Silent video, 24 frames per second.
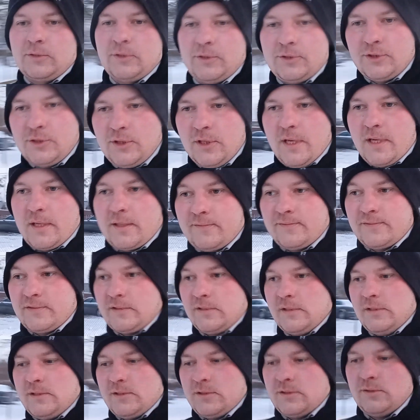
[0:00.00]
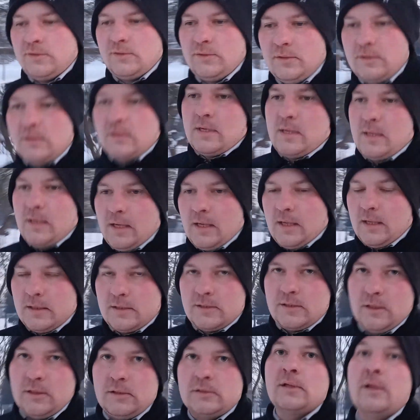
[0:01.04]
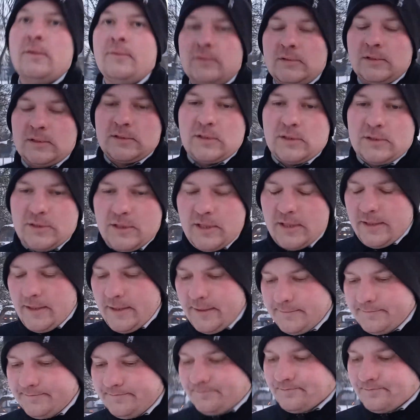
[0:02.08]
śnieg w styczniu, czyli znowu zaskoczenie.